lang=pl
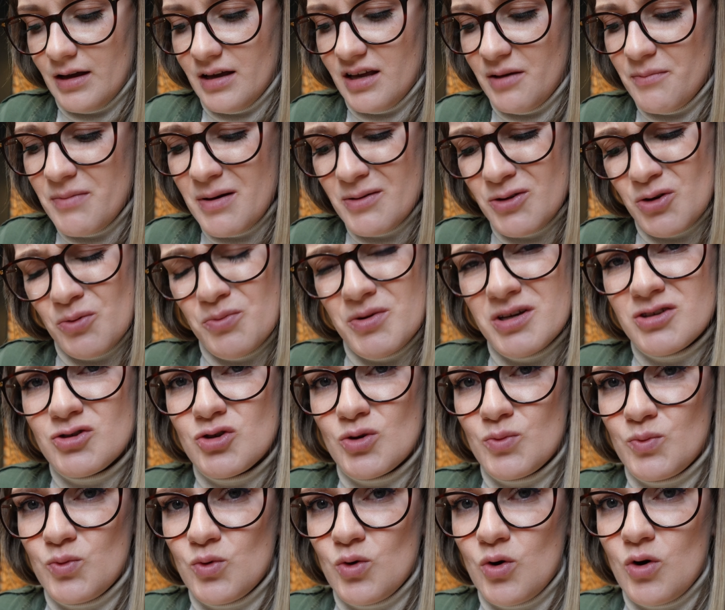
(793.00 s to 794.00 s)
chyba to
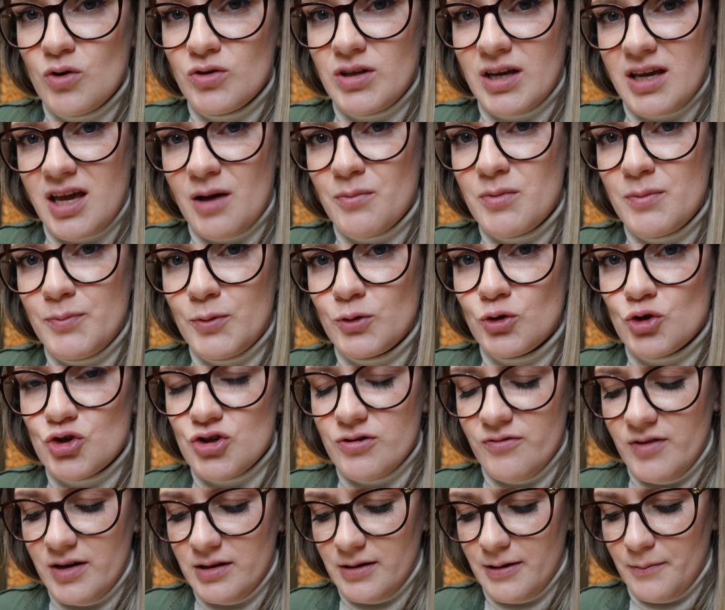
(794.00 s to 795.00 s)
mięso było tak jakby
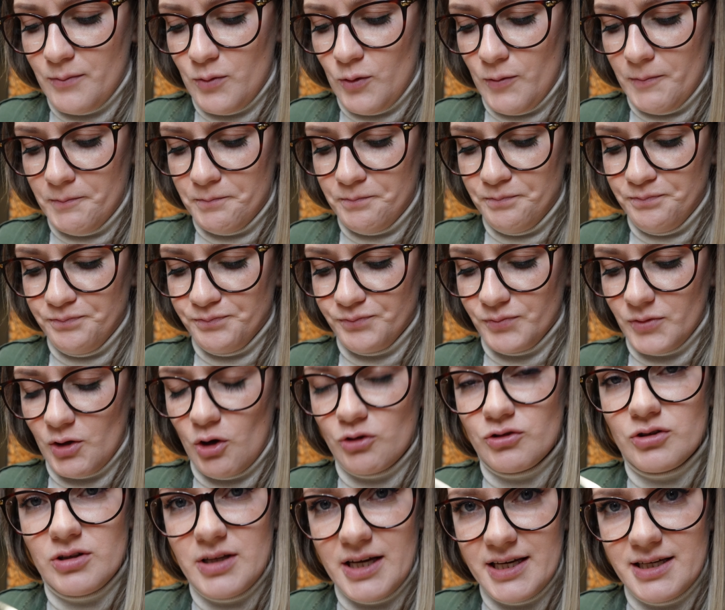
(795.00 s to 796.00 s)
podgrzewane, bo
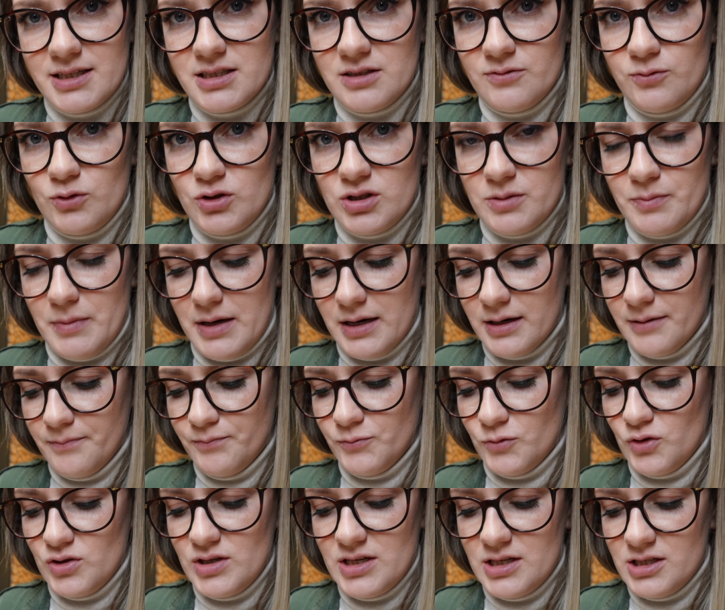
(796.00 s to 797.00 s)
oddaje swój smak.
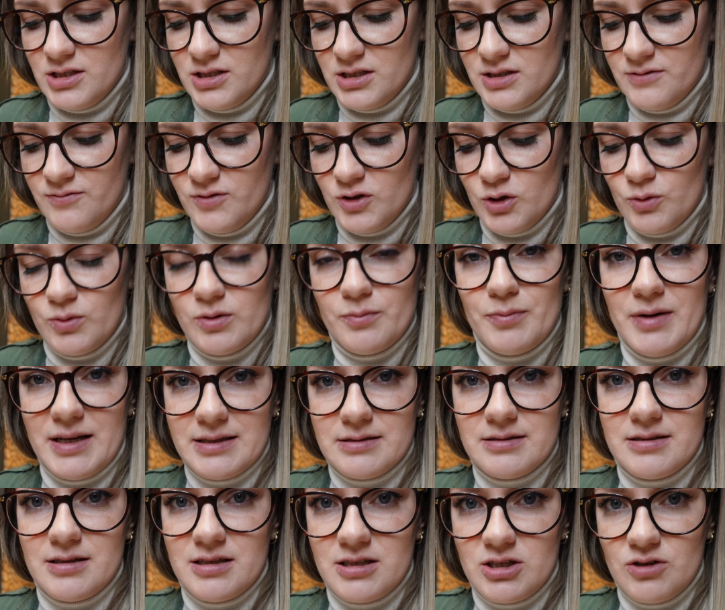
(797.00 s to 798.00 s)
To nie jest zwykły
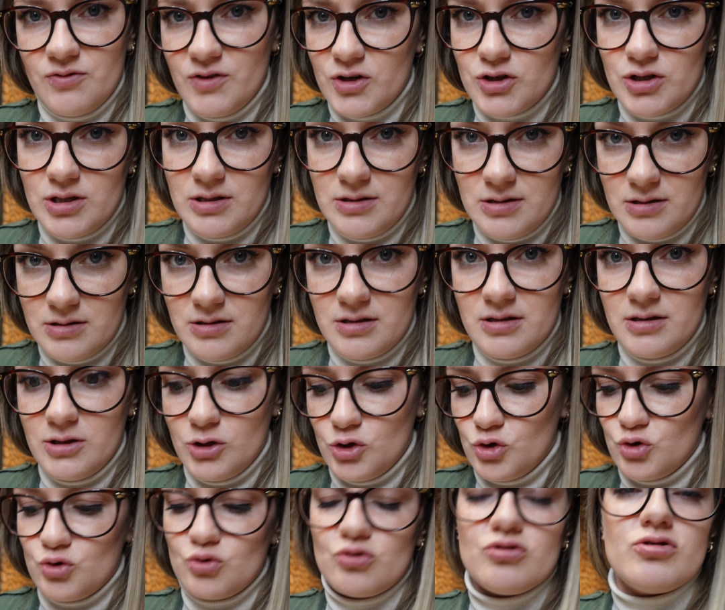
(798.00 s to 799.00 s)
plaster świeżej
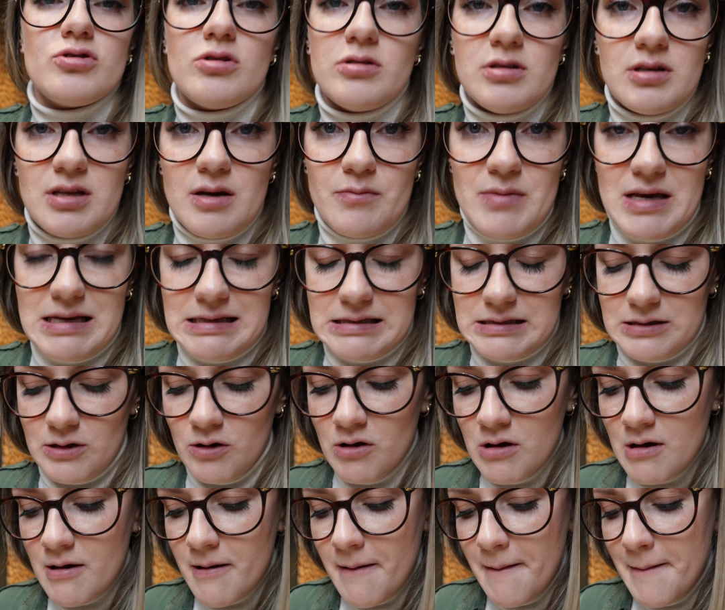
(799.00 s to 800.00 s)
cytryny rzucony na
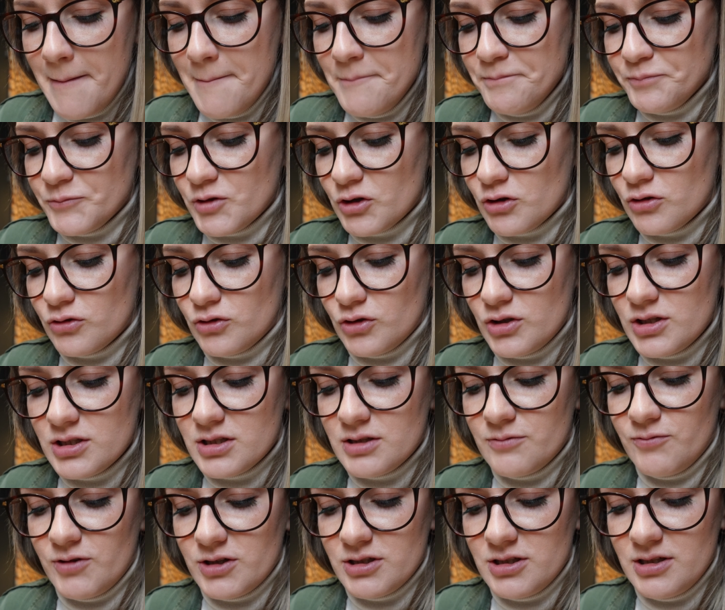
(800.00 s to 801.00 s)
mięso, tylko to
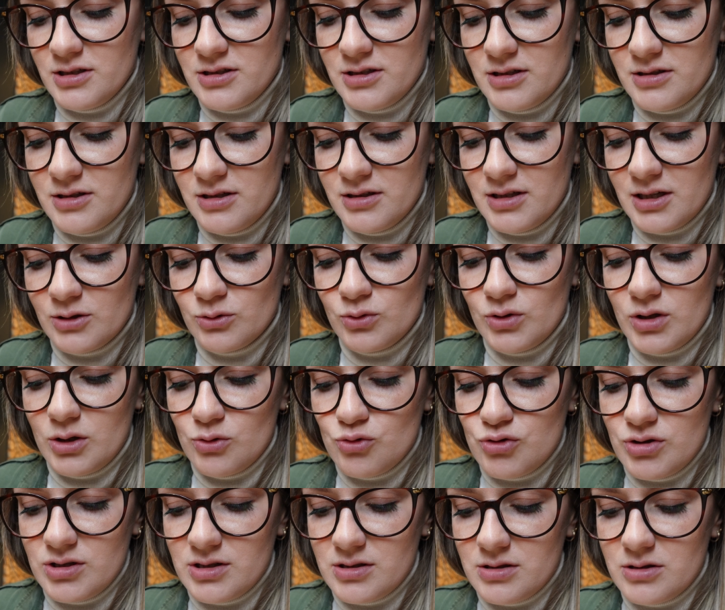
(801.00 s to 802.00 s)
jest właśnie cytryna, która
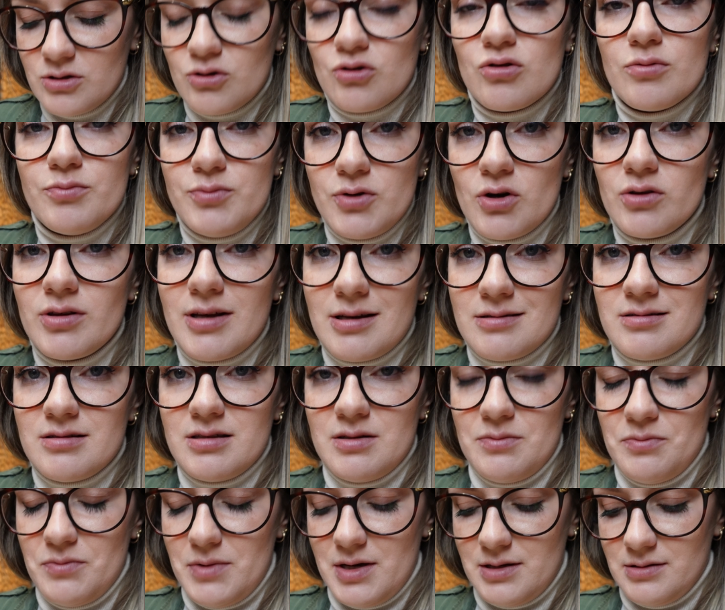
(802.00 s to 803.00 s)
już jest robiona z
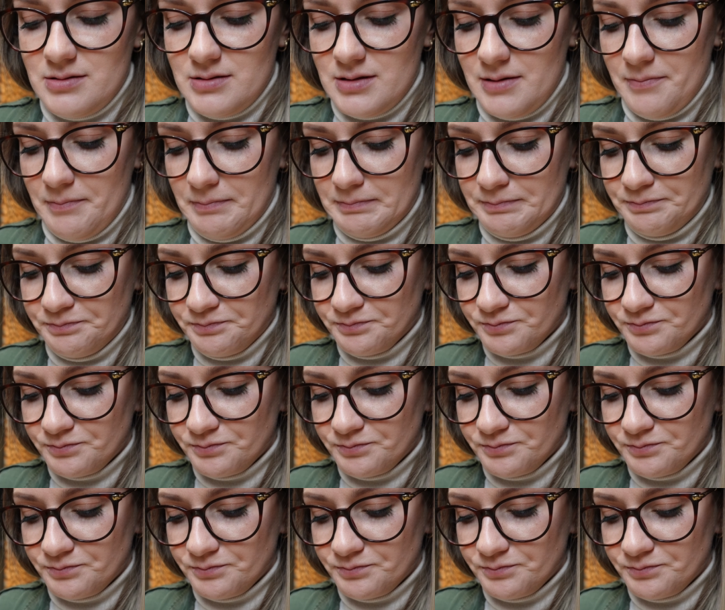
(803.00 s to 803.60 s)
tym mięsem.